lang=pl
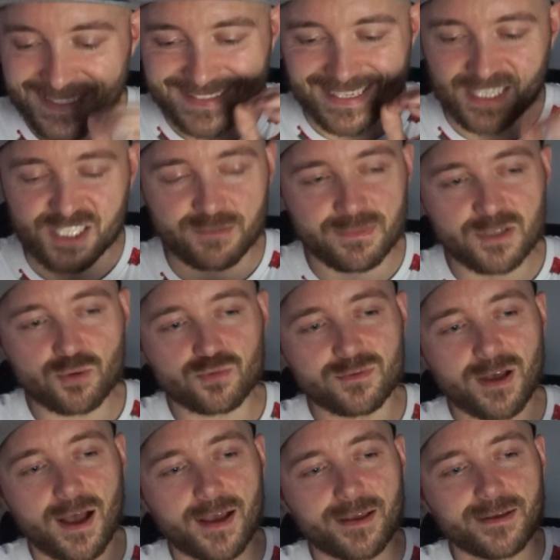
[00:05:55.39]
Stracimy
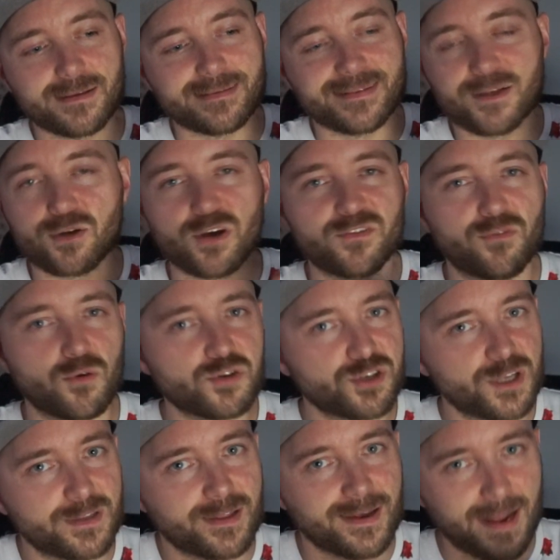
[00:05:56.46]
tutaj tylko i
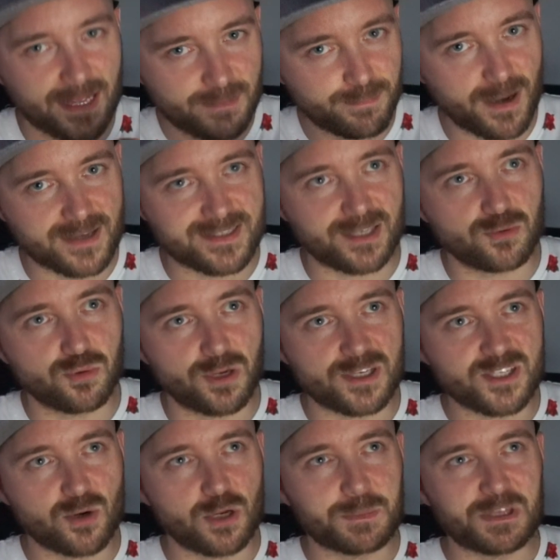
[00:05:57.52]
wyłącznie te raid pasy,
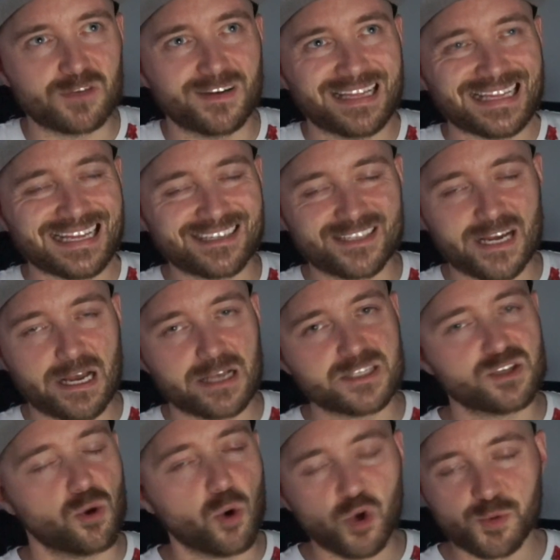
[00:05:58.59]
które są limitowane na
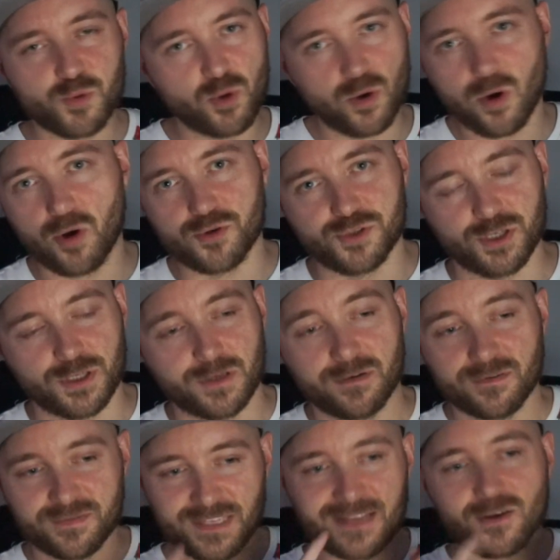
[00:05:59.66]
czas 8 godzin
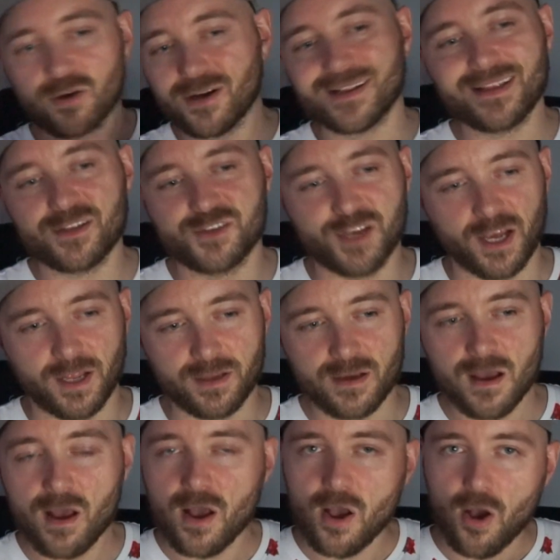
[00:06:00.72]
w ten konkretny
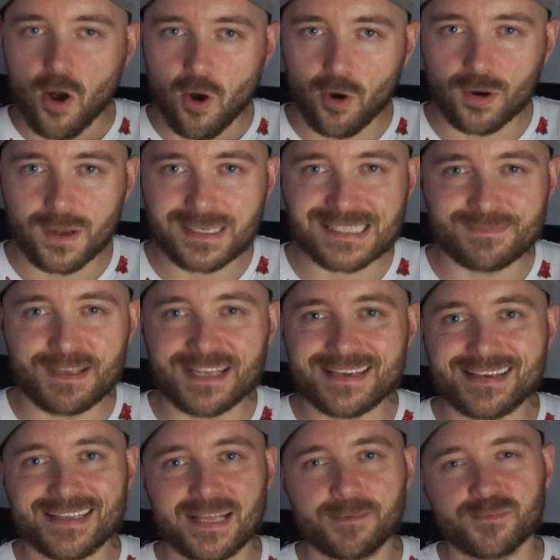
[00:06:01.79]
dzień oraz zmieni się